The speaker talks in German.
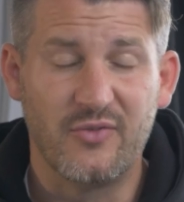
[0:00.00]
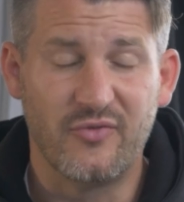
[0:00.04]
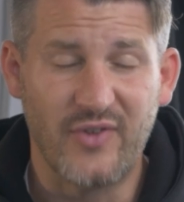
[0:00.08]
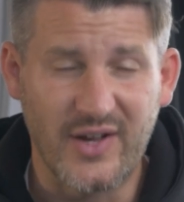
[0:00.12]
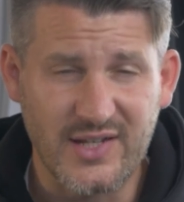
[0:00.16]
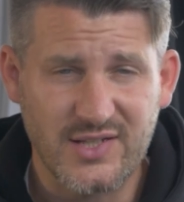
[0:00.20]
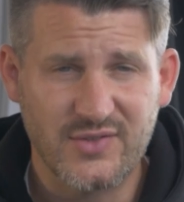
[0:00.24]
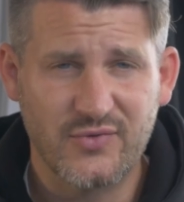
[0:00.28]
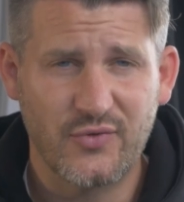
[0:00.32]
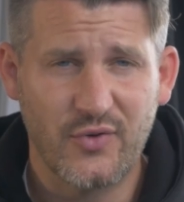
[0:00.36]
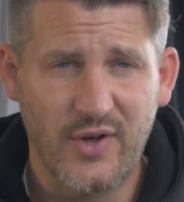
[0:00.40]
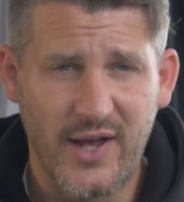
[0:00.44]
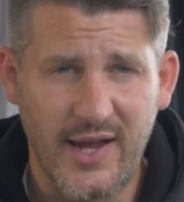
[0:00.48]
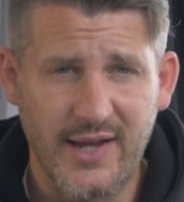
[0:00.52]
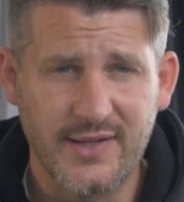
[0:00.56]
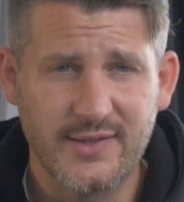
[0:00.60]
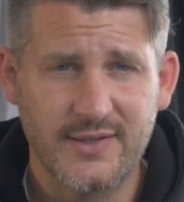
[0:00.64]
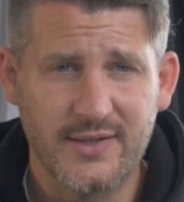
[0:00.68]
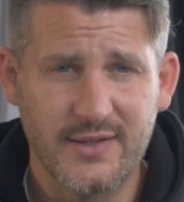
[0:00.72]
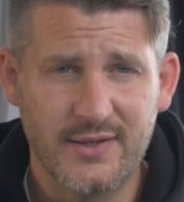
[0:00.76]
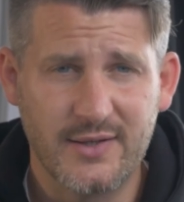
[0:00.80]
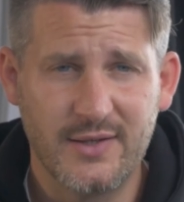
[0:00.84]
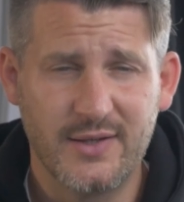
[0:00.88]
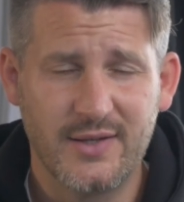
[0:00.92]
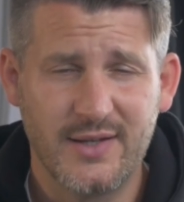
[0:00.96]
Was für
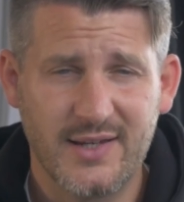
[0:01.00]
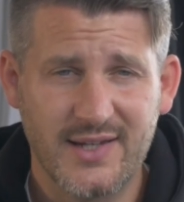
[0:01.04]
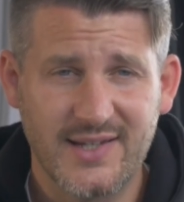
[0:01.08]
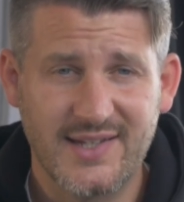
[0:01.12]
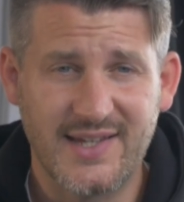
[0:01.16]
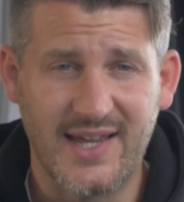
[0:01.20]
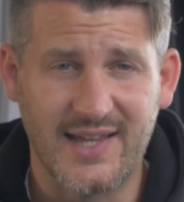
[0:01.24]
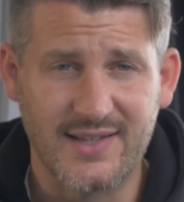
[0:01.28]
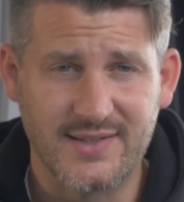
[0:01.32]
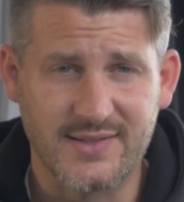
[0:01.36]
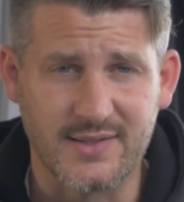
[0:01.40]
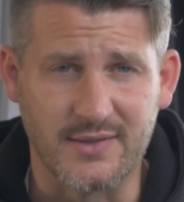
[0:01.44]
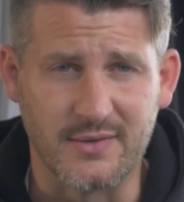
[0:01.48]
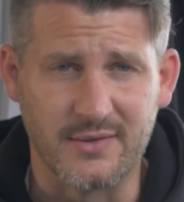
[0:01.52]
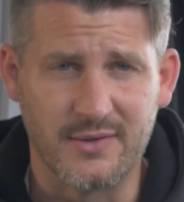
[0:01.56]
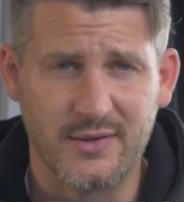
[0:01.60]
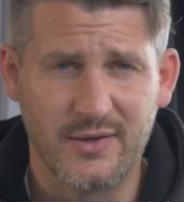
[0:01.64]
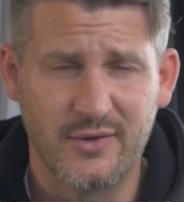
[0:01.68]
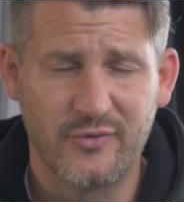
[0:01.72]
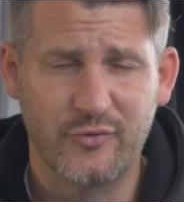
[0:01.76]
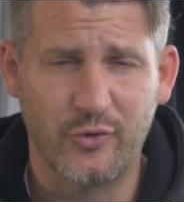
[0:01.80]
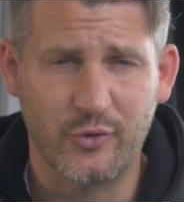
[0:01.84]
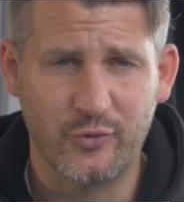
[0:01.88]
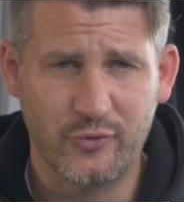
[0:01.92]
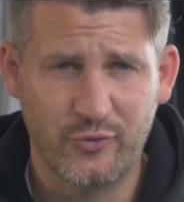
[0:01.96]
eine Kette
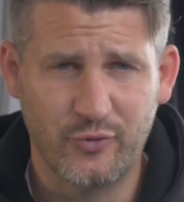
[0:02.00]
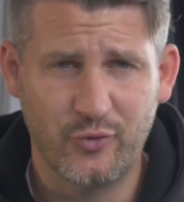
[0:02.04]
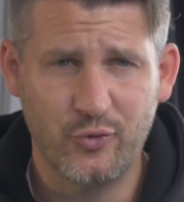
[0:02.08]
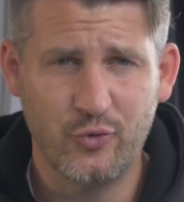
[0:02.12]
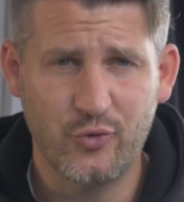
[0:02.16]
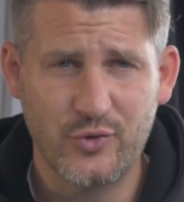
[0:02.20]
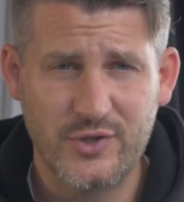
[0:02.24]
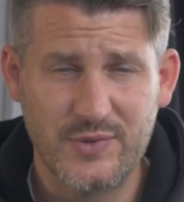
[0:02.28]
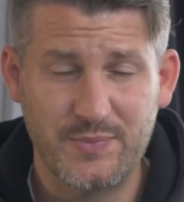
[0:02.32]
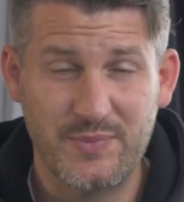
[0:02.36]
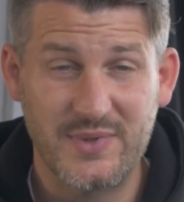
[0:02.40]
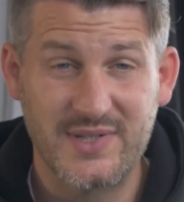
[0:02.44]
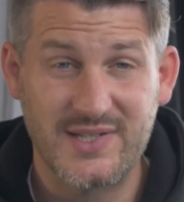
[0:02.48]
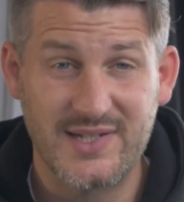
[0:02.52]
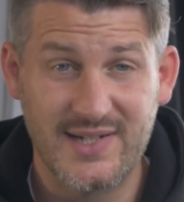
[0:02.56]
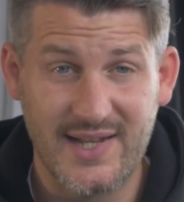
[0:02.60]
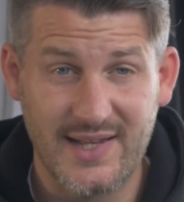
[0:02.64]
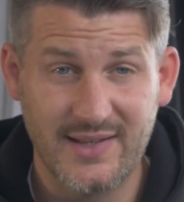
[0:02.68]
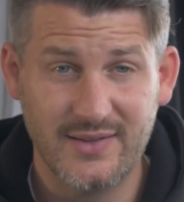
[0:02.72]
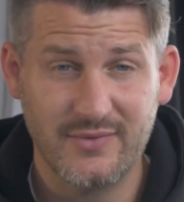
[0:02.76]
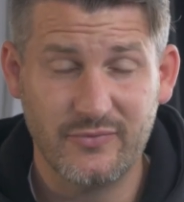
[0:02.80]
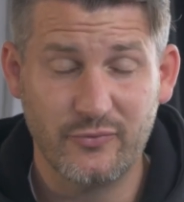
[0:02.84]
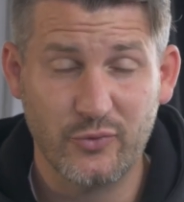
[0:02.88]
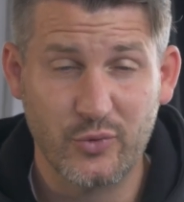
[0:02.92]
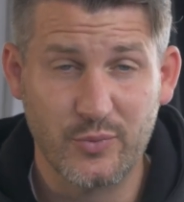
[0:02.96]
von Fuß bis
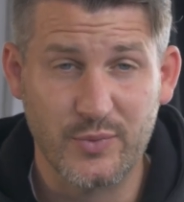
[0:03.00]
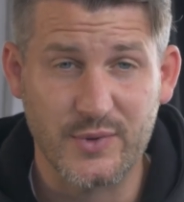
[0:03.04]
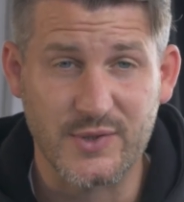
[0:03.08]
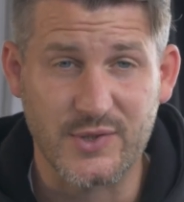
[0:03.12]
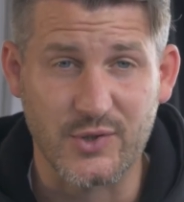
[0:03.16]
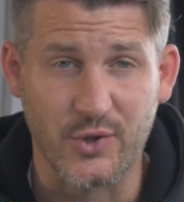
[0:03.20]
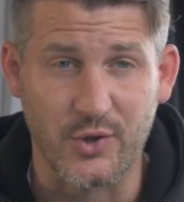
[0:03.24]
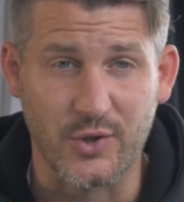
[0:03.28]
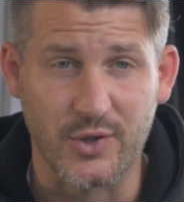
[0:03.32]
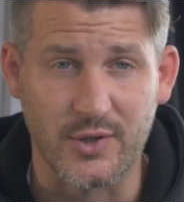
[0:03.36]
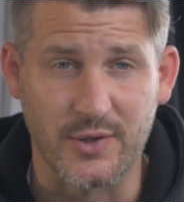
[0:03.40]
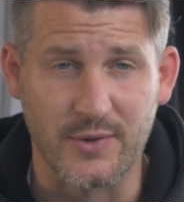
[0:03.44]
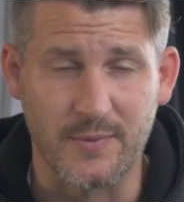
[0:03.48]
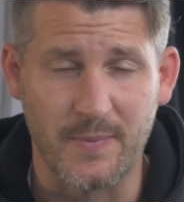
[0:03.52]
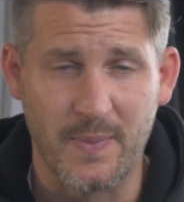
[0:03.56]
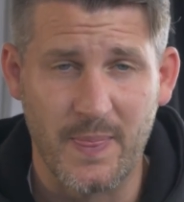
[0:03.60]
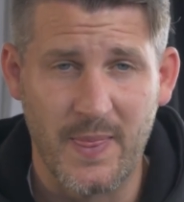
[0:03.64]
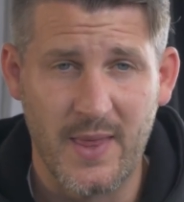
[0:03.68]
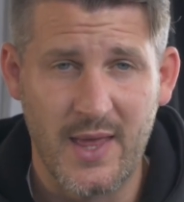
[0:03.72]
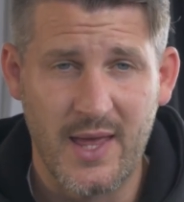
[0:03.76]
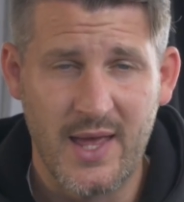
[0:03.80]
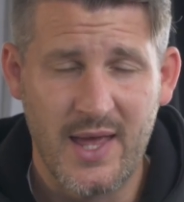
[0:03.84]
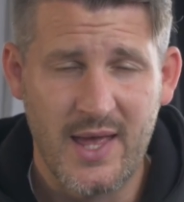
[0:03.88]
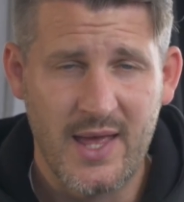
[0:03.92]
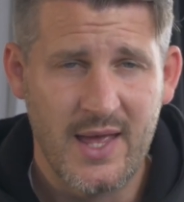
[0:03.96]
Lendenwirbelsäule.
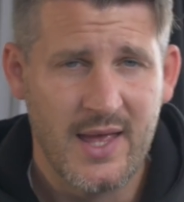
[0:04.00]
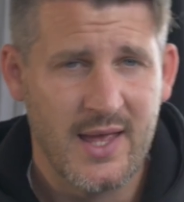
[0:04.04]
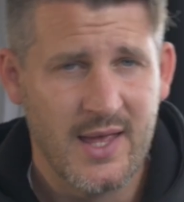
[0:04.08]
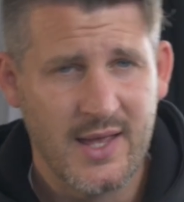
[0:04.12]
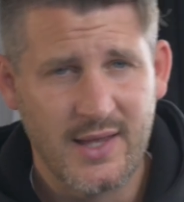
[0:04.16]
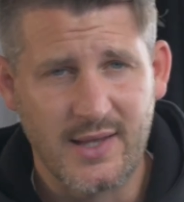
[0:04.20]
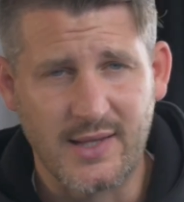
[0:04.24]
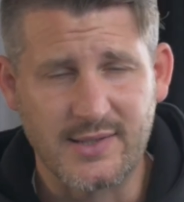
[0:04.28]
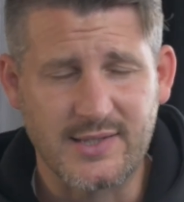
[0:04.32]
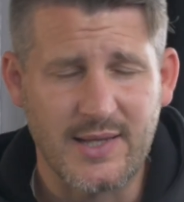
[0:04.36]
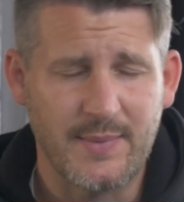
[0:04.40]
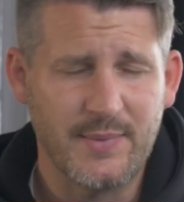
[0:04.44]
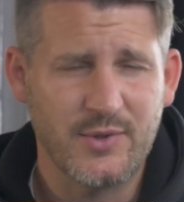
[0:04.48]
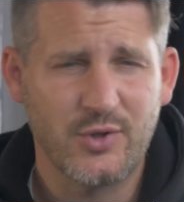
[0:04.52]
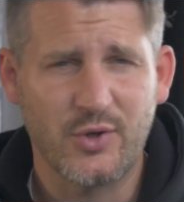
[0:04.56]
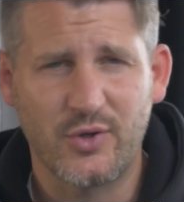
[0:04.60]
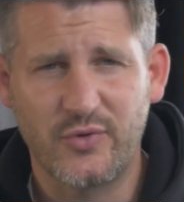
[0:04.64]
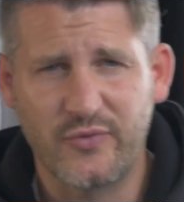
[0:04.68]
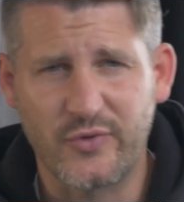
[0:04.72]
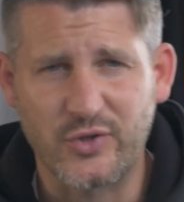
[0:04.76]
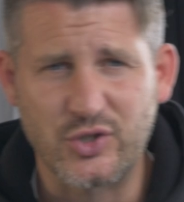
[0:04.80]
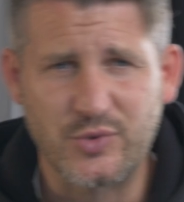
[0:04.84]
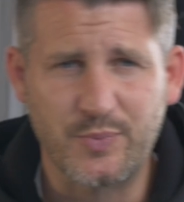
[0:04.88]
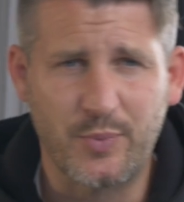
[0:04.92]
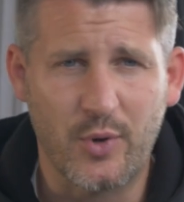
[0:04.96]
Jetzt habe ich euch
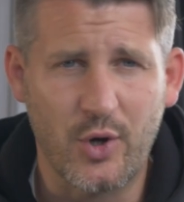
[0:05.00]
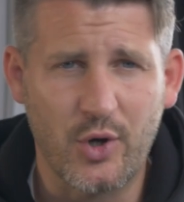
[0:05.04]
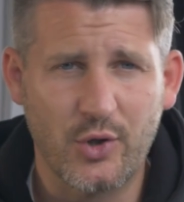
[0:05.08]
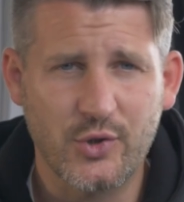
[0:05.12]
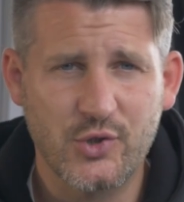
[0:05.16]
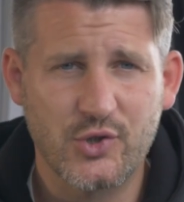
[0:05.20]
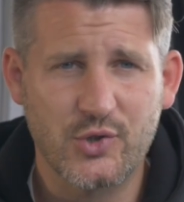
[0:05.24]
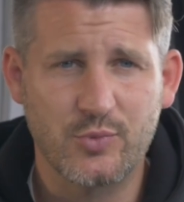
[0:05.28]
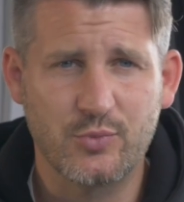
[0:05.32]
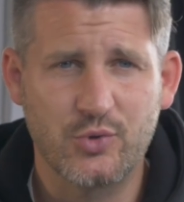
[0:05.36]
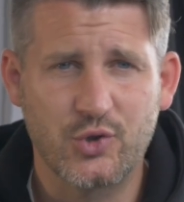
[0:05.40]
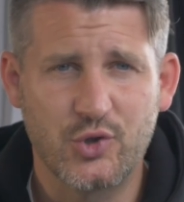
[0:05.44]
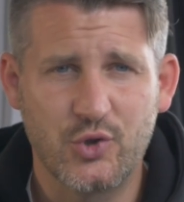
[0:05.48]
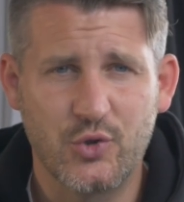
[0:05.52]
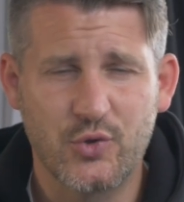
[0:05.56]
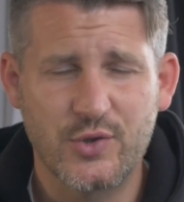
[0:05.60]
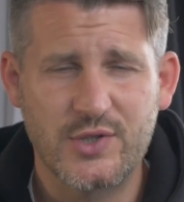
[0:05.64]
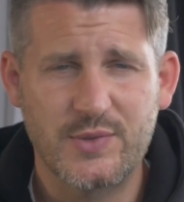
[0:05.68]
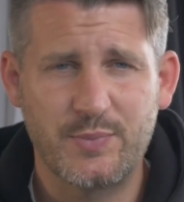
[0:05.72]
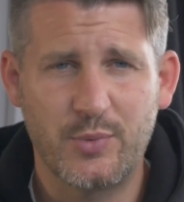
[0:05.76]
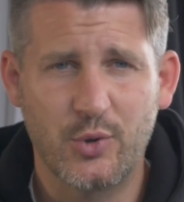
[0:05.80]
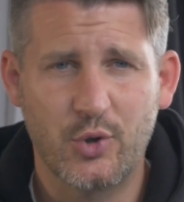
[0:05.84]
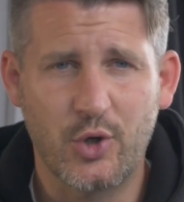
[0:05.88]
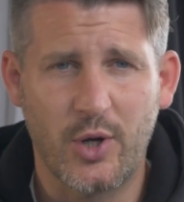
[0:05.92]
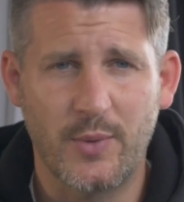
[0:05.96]
versprochen, zum
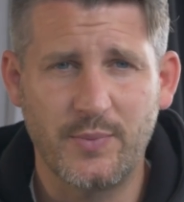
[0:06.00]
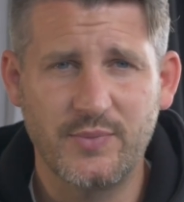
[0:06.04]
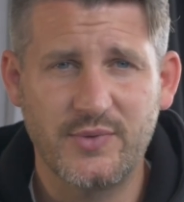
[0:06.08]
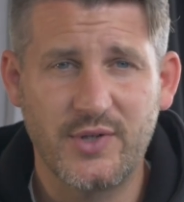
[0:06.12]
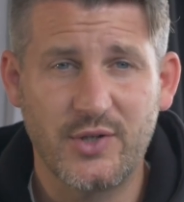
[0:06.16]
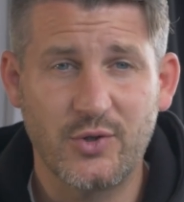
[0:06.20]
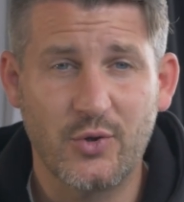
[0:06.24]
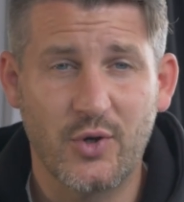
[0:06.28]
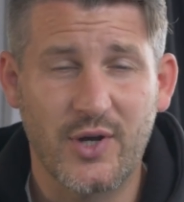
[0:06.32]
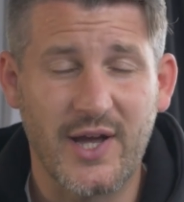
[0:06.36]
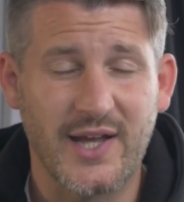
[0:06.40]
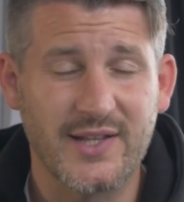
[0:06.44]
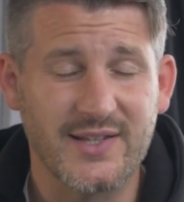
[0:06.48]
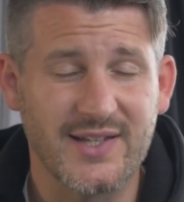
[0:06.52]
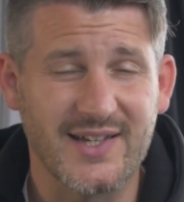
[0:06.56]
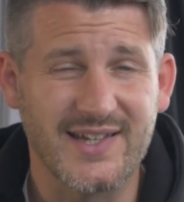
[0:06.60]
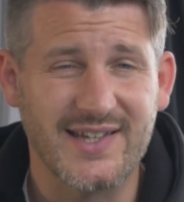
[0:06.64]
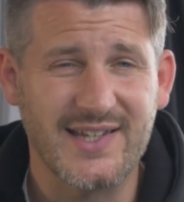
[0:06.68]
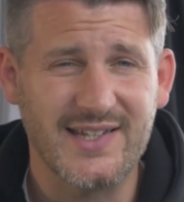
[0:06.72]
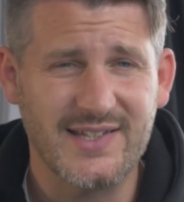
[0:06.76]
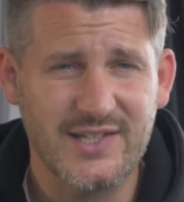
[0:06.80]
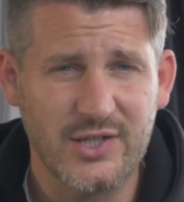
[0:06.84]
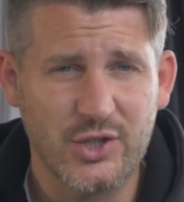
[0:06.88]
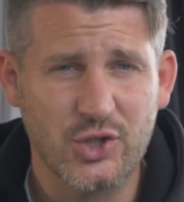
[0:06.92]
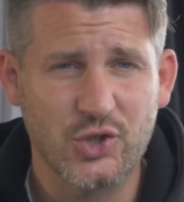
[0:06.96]
Schluss bekommt ihr noch eine
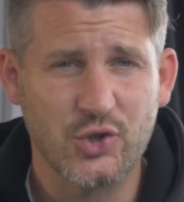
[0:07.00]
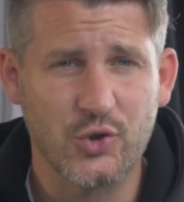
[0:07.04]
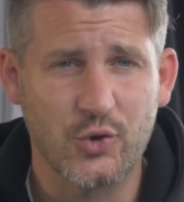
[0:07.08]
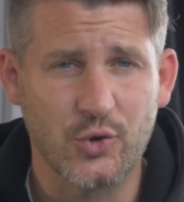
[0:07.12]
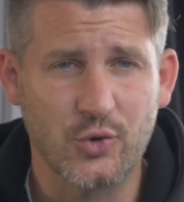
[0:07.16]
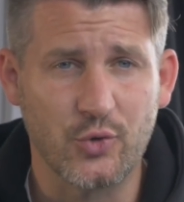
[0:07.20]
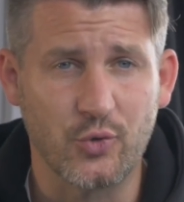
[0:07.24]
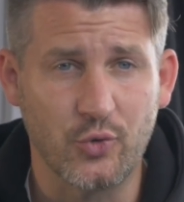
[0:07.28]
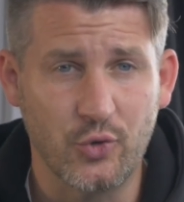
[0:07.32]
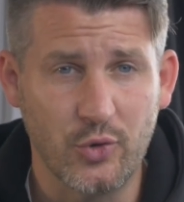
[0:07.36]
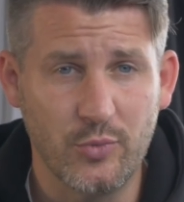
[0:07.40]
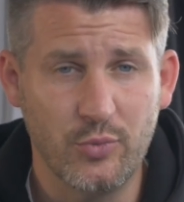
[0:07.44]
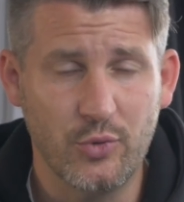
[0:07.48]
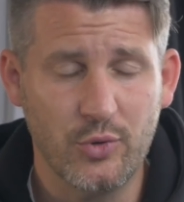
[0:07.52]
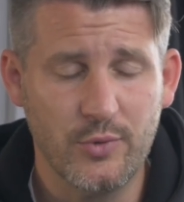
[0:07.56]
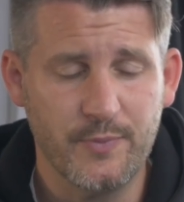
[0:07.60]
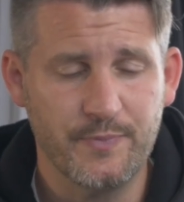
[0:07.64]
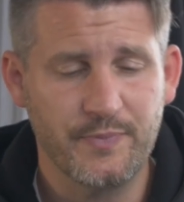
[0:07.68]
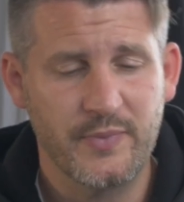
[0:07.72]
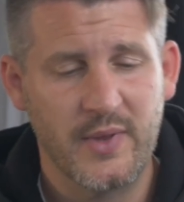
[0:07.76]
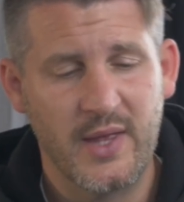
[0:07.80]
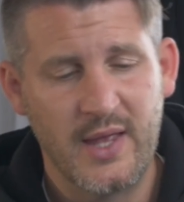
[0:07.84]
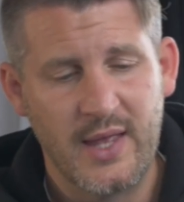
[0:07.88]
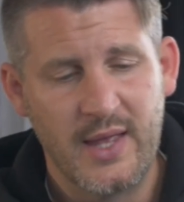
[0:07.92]
richtig schöne Übung.